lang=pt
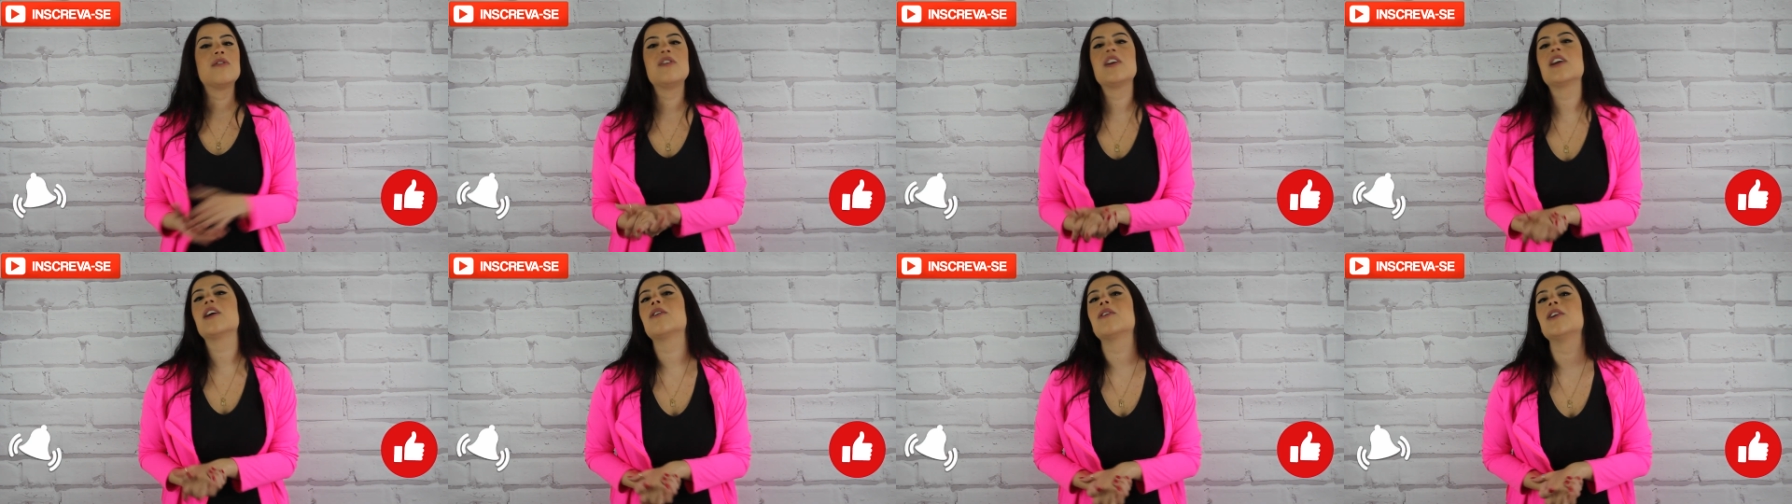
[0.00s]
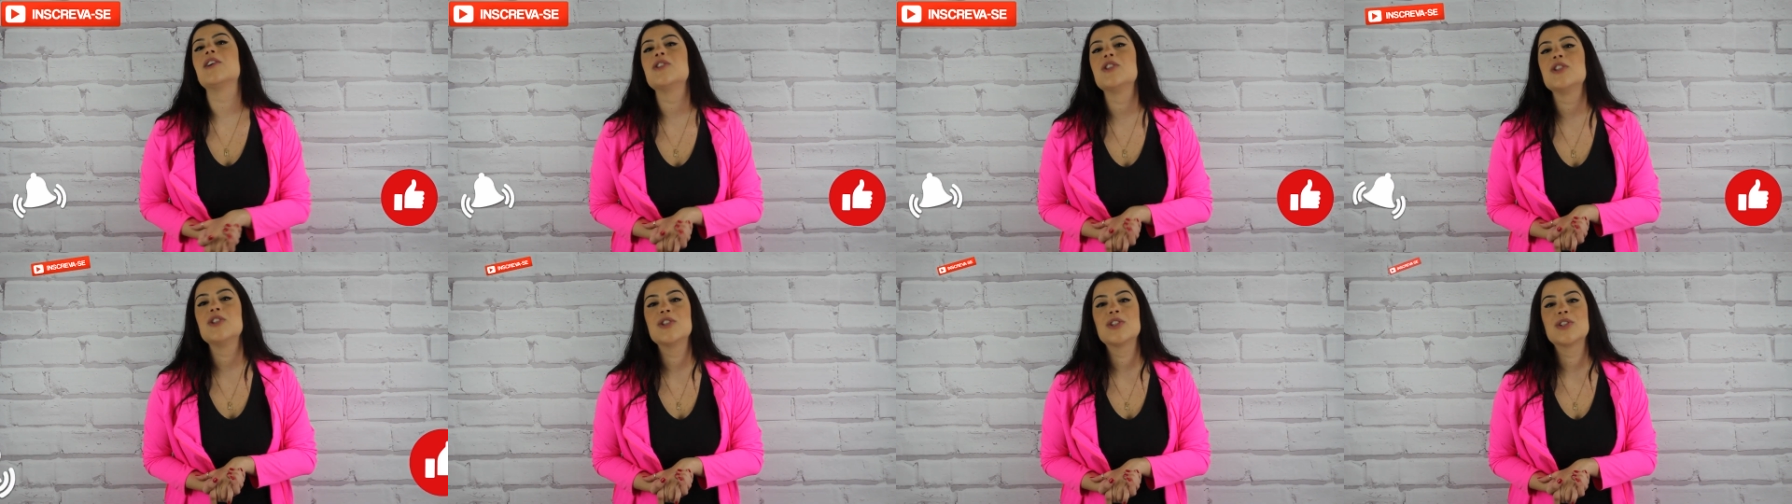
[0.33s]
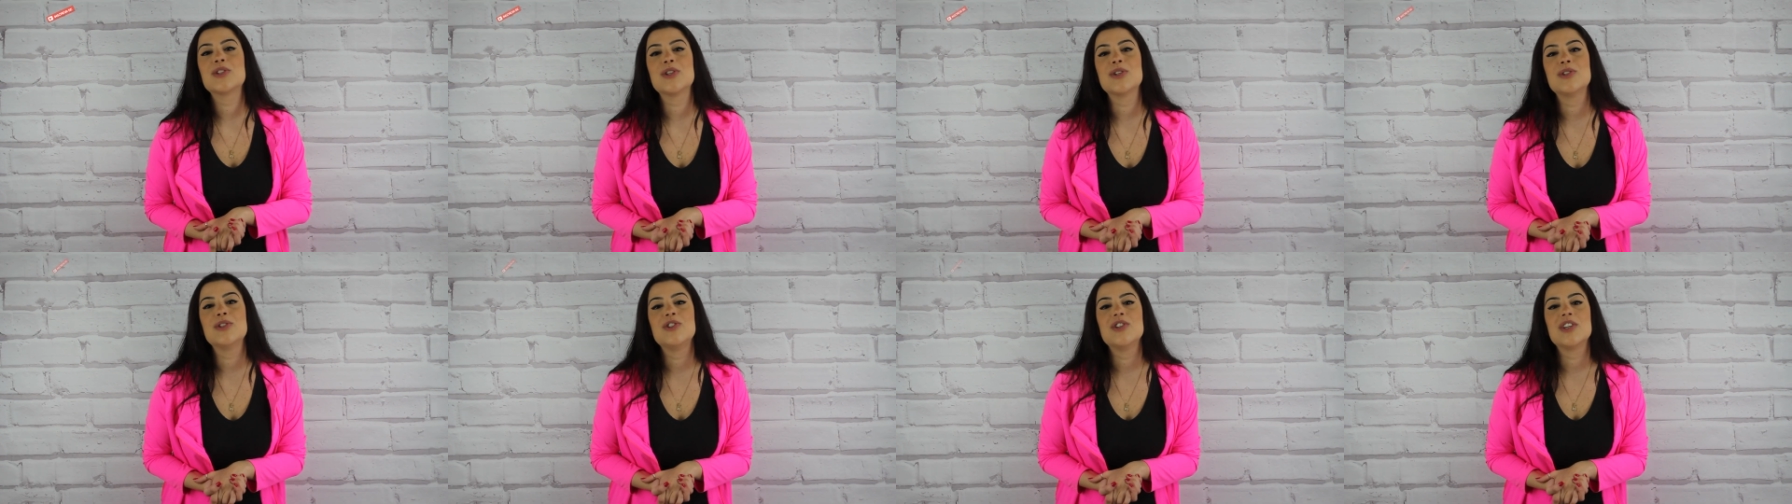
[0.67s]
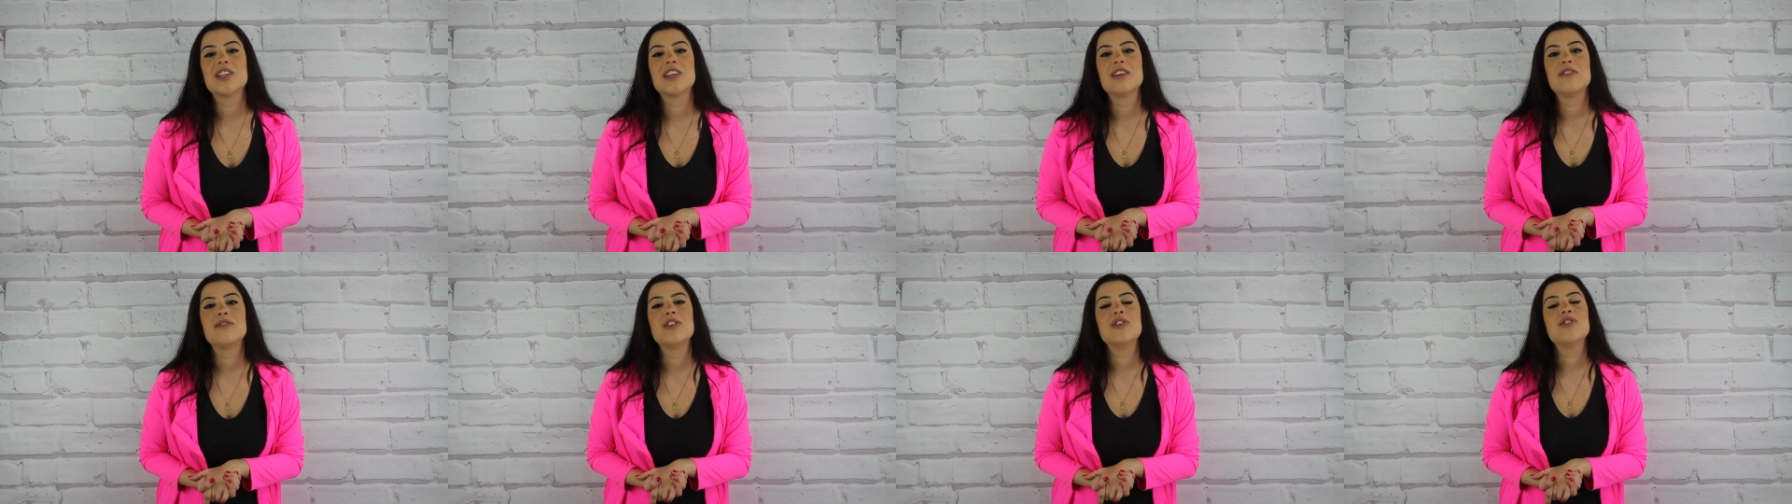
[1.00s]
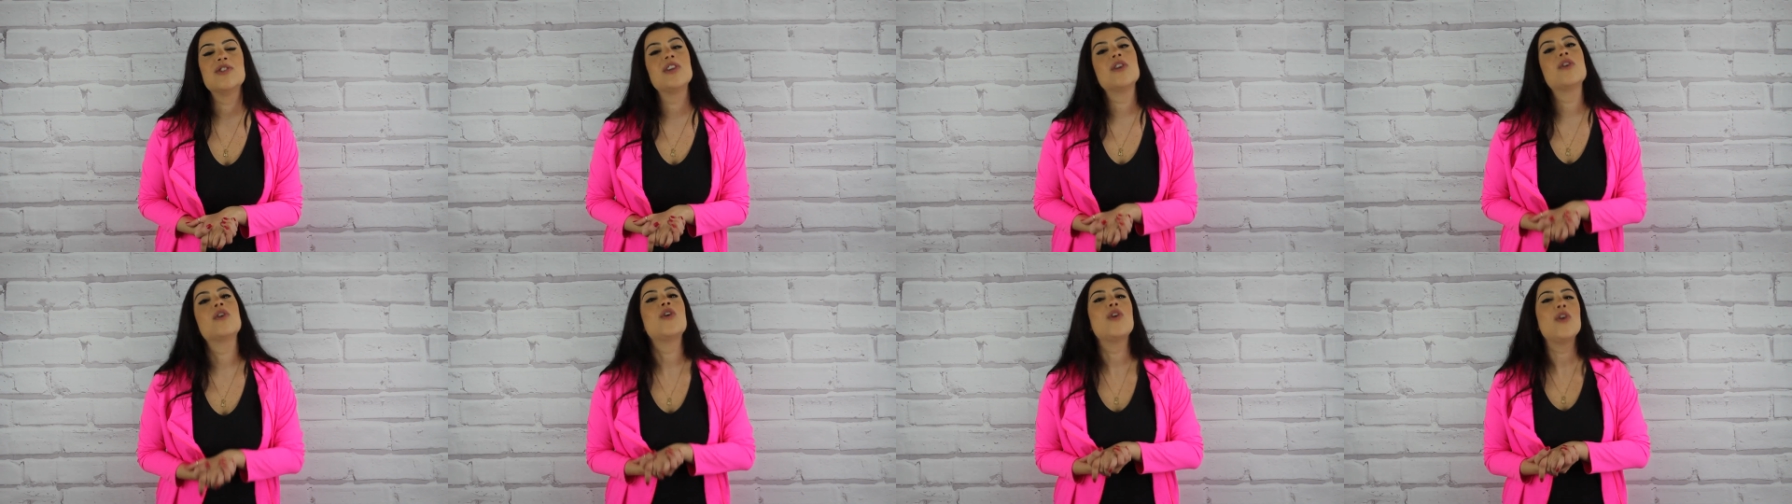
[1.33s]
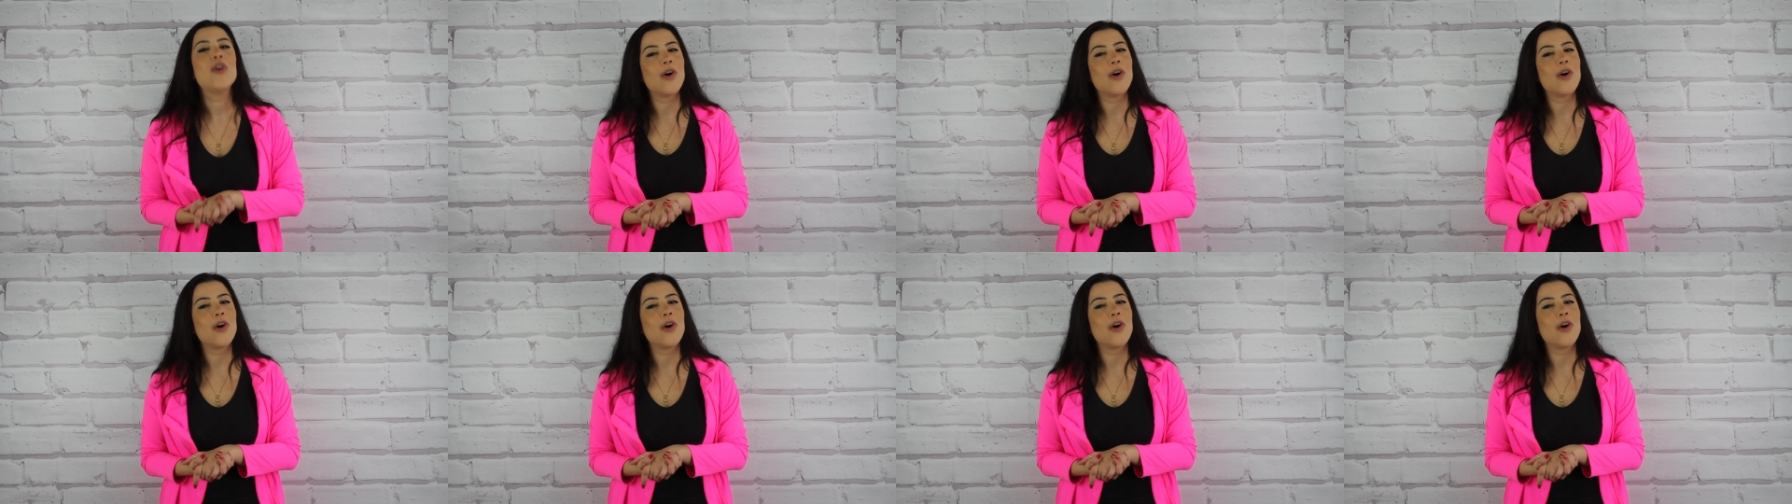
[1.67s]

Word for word: Fica com a gente que todo dia tem vídeo